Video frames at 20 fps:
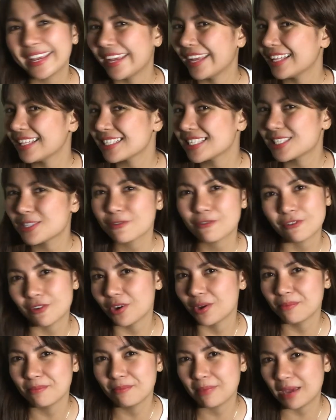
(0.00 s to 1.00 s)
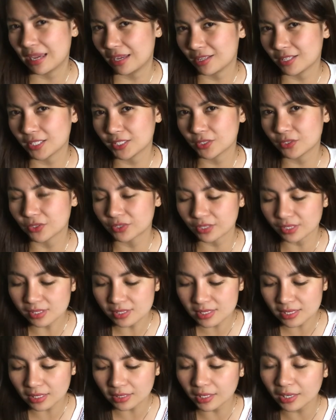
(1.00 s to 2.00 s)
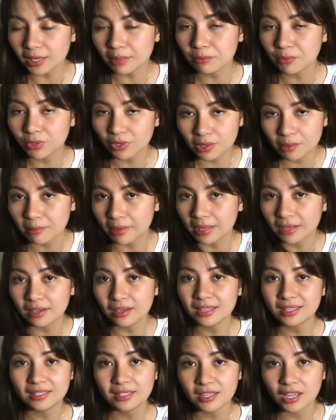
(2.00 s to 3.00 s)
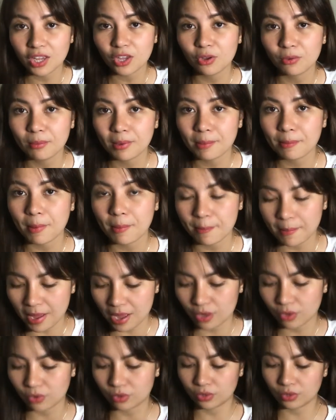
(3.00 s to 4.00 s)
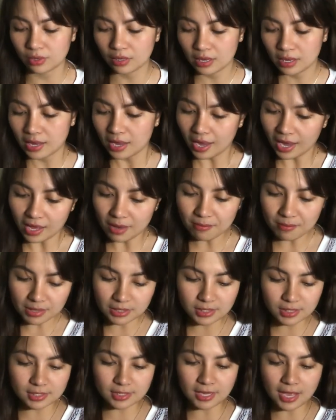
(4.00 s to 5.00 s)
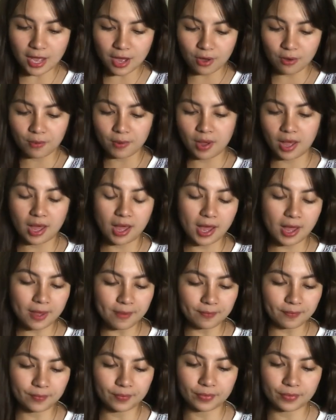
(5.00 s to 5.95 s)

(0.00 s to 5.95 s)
It's from Michael Kors. And alam ko naman, hindi kayo mapapagod and magsasawa